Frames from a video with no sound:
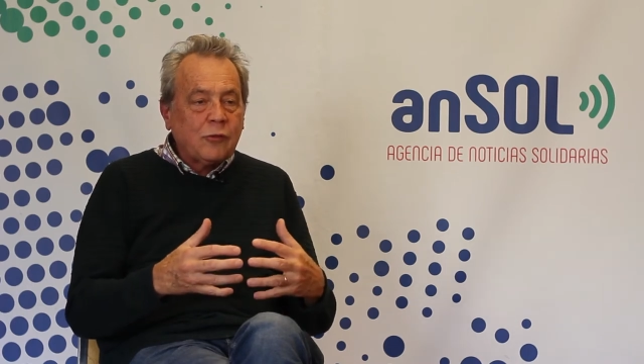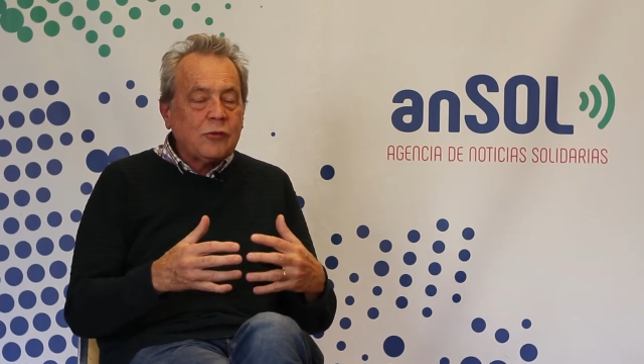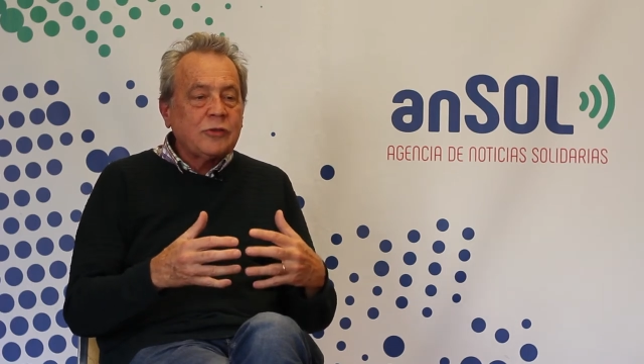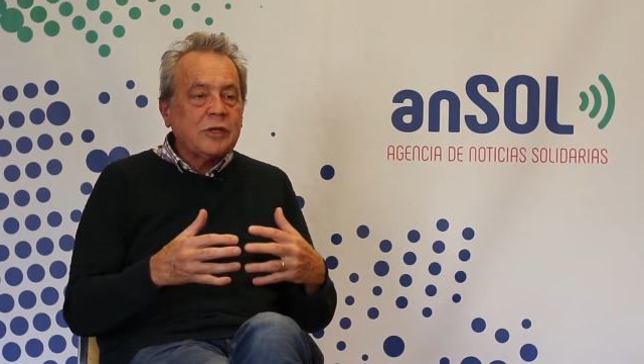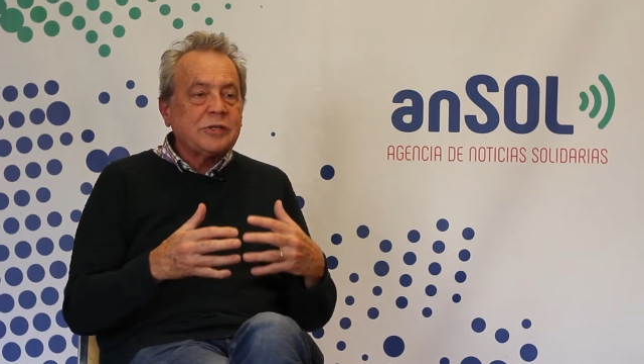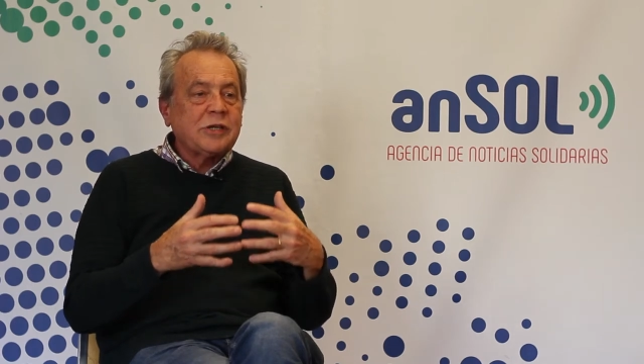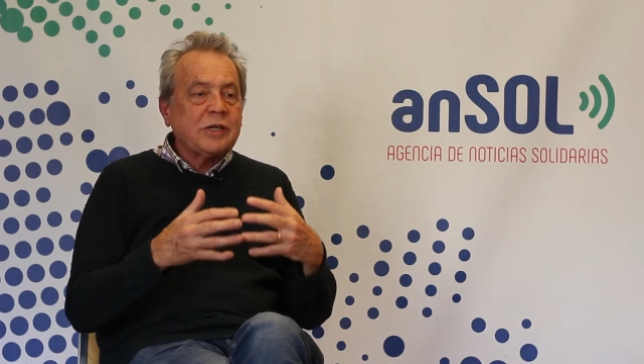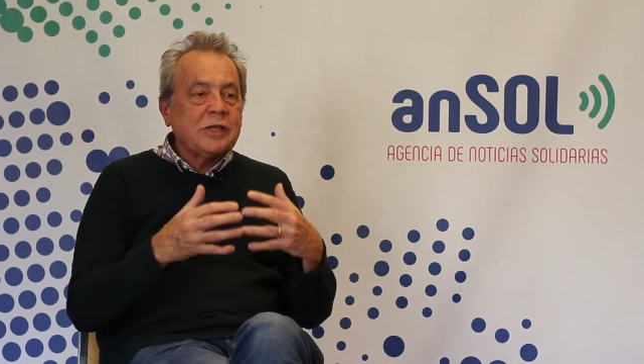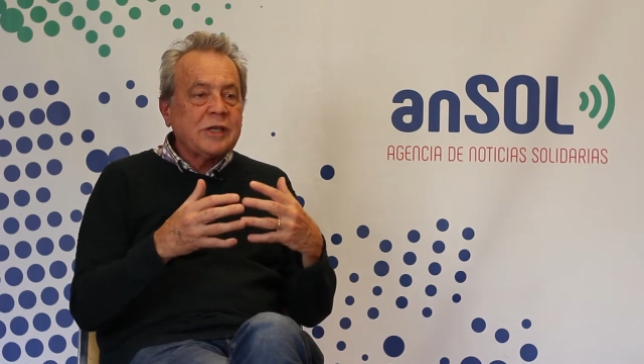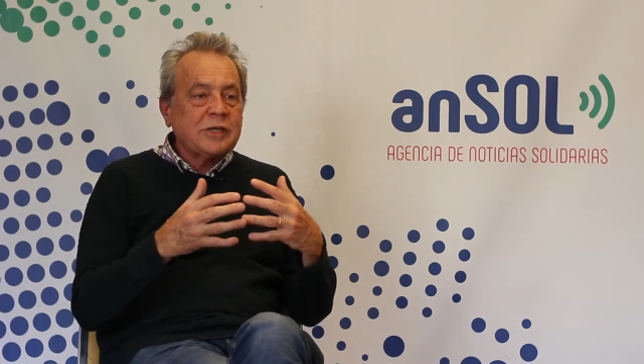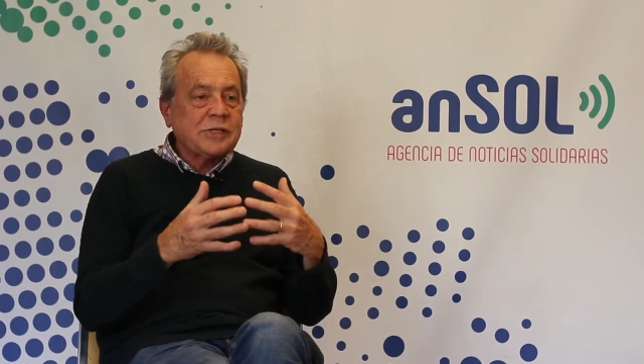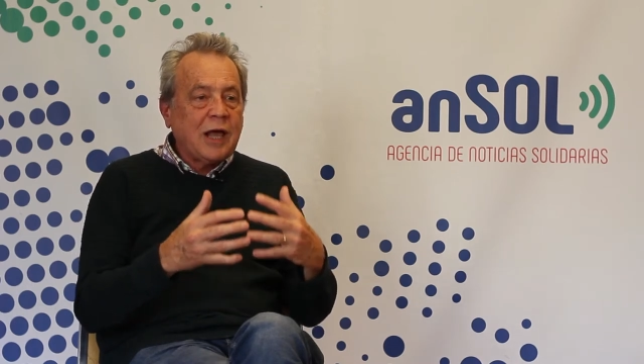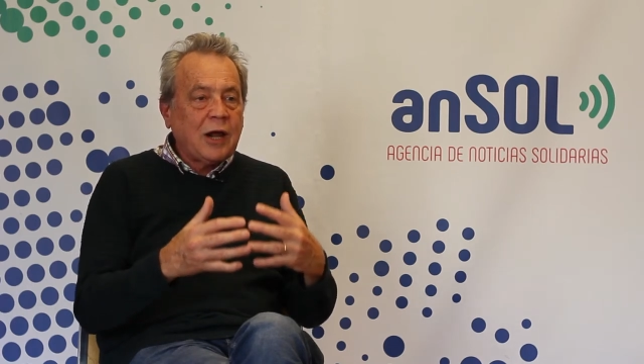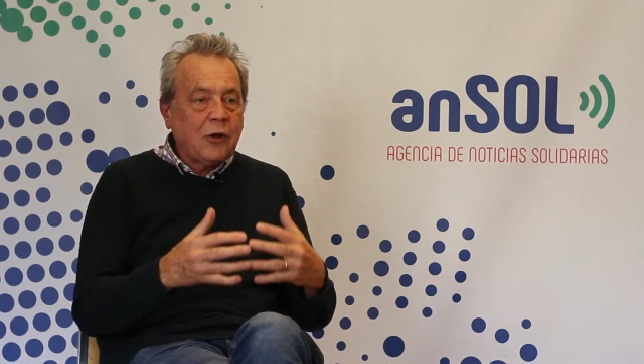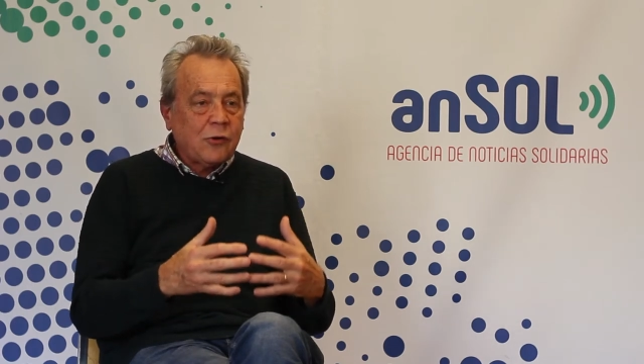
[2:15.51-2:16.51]
donde se
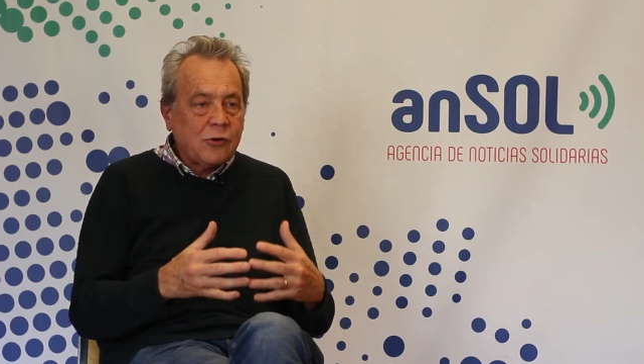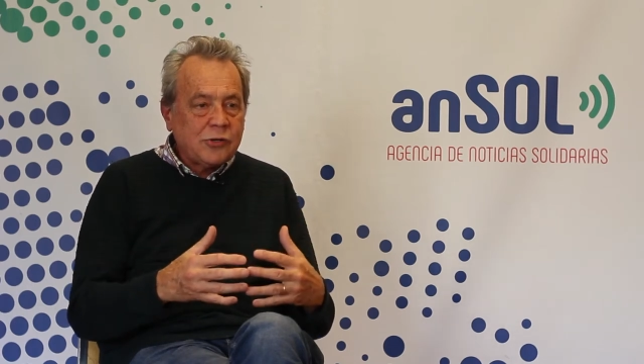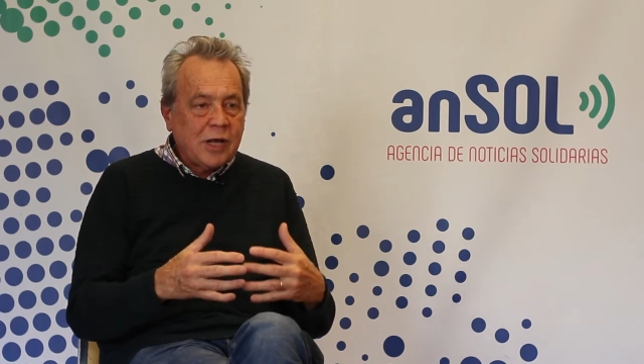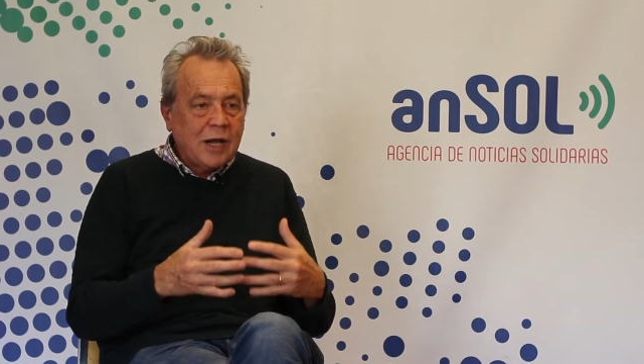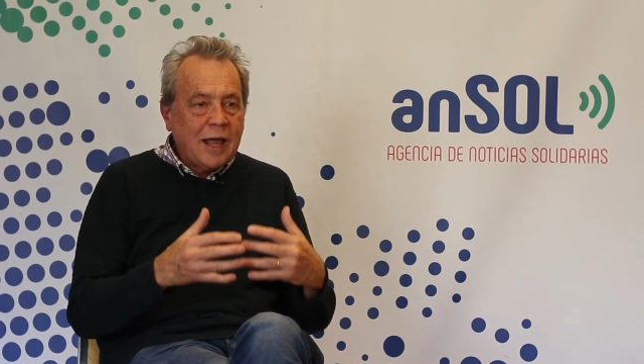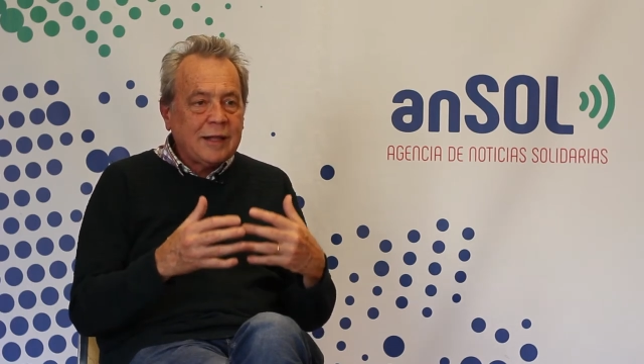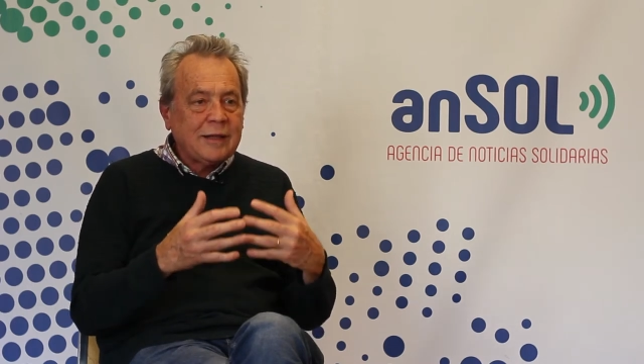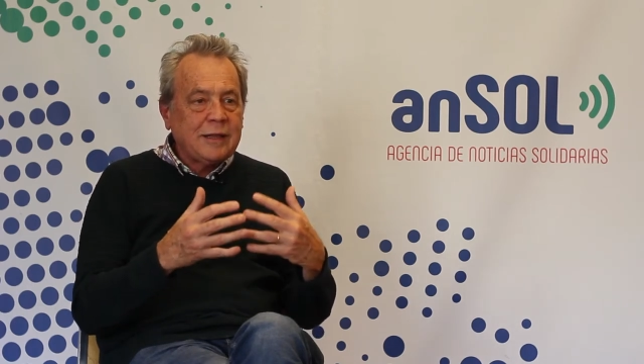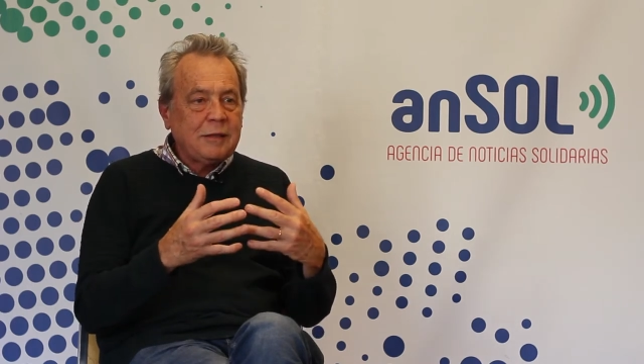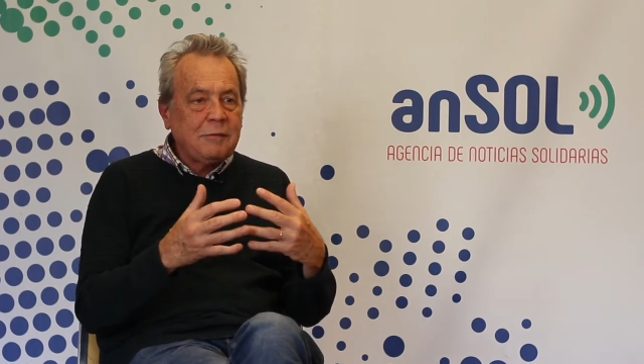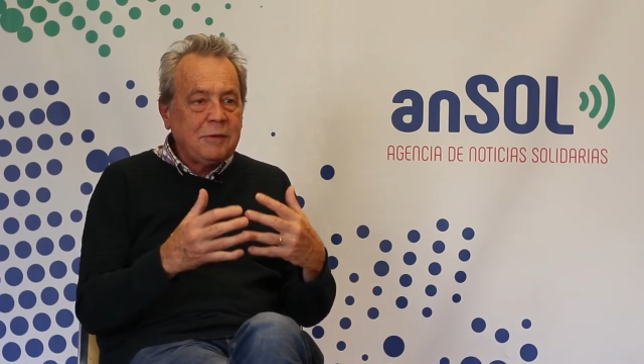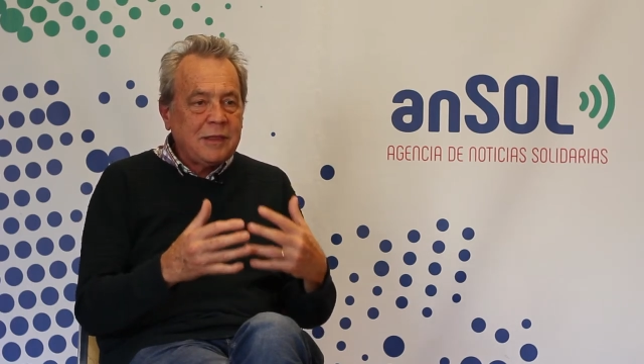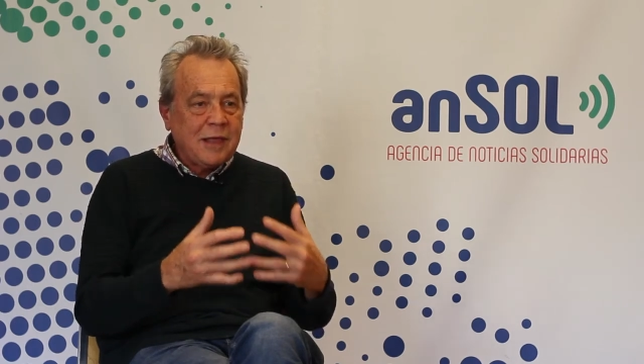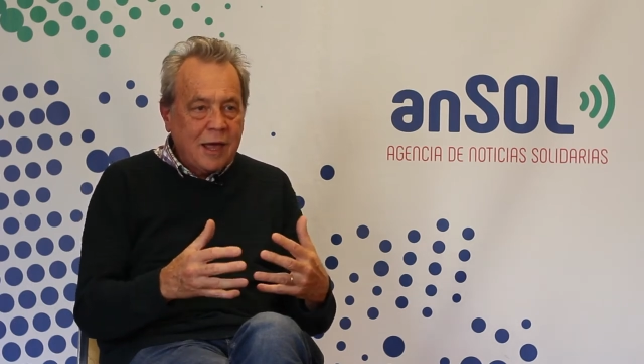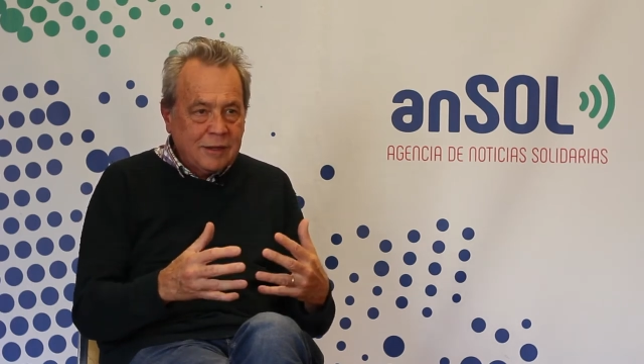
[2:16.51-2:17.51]
desarrolla la
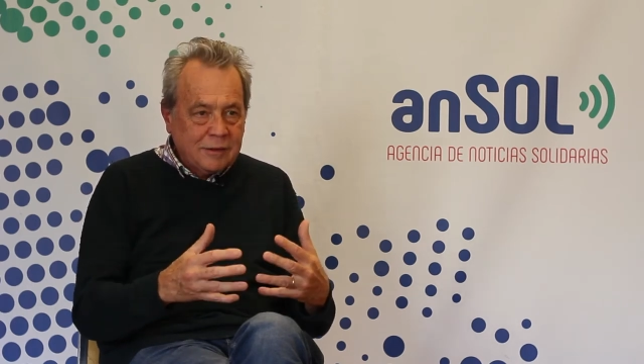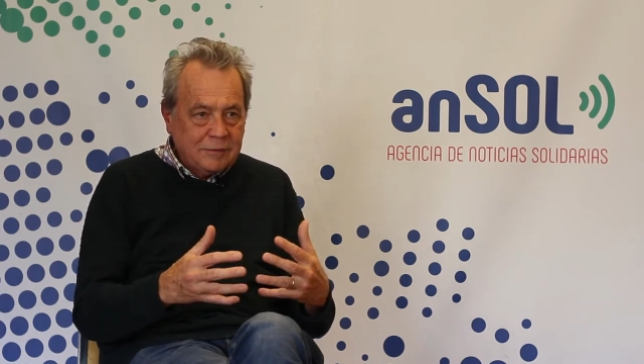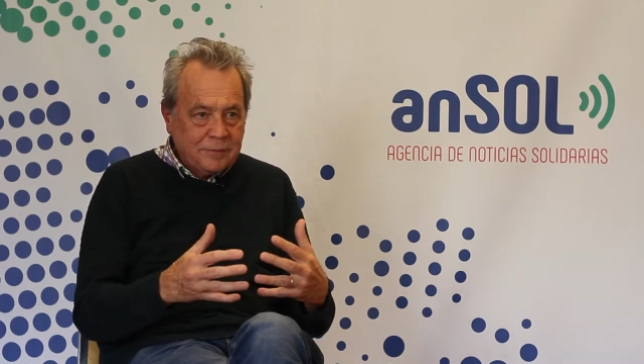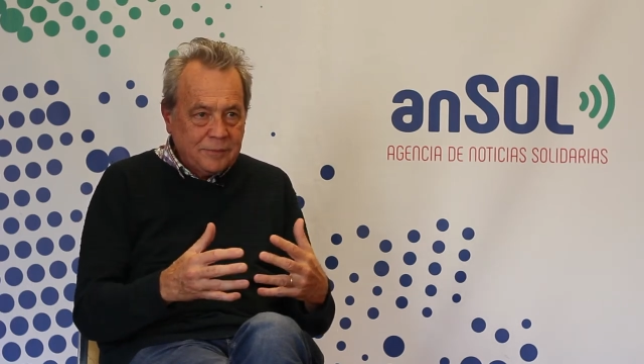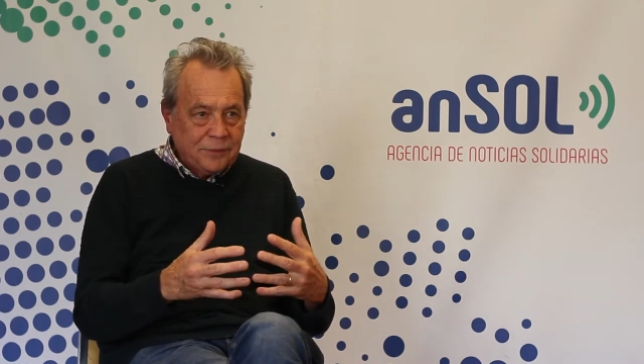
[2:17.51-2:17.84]
actividad.